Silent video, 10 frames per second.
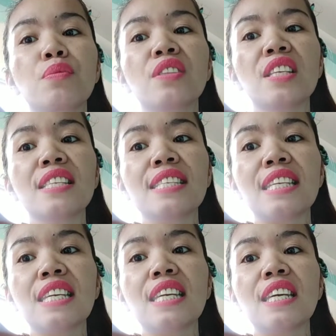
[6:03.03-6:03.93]

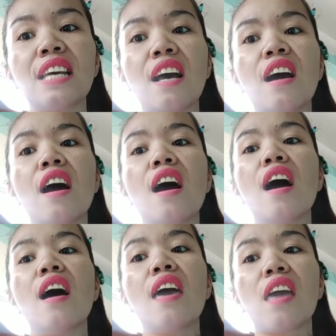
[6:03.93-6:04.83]
potency,
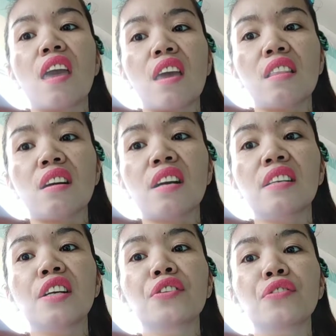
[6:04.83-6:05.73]
in
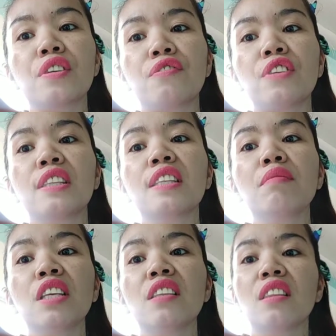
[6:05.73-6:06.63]
order to
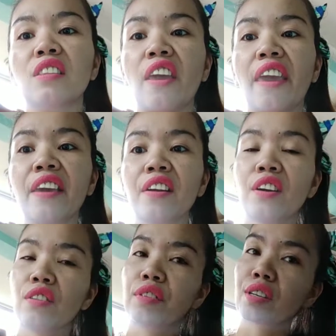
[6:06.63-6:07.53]
effectively take
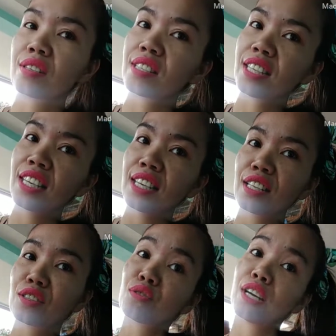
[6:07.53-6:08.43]
care of your
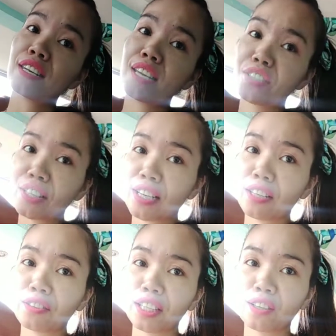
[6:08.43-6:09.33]
skin. So, naday siya
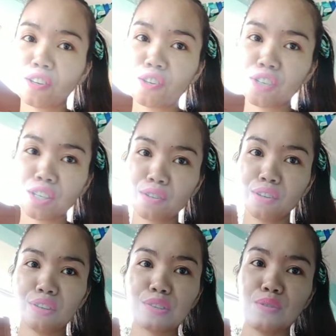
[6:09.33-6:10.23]
nanotechnology,
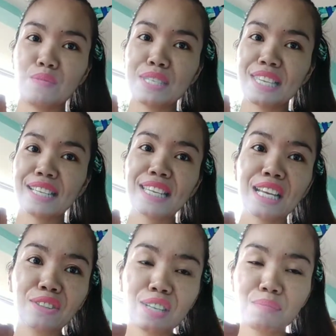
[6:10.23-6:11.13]
no? So, miski di
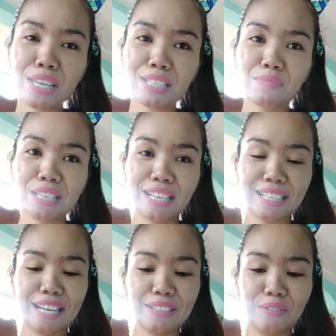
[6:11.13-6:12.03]
nato na ma-explain ang
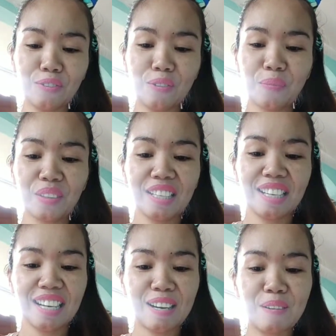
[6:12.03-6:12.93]
nano,
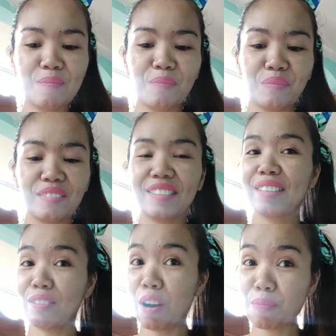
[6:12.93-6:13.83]
um,
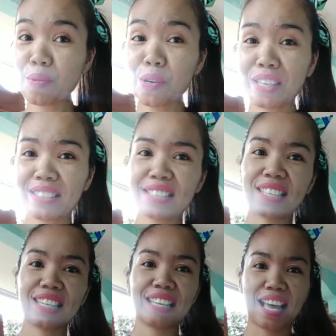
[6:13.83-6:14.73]
gwapo gila sa
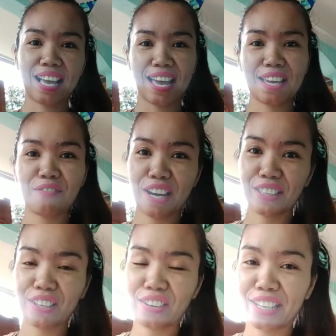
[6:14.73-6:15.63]
skin ang eye
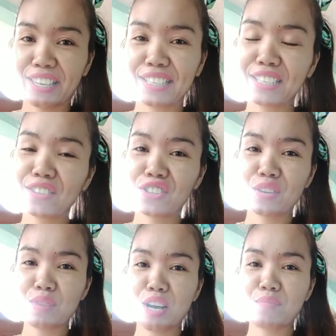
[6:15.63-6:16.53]
white Korean. Nindot
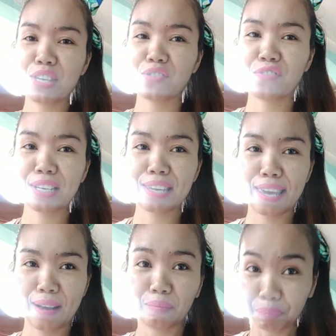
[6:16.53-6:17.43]
siya mga best friend, kaya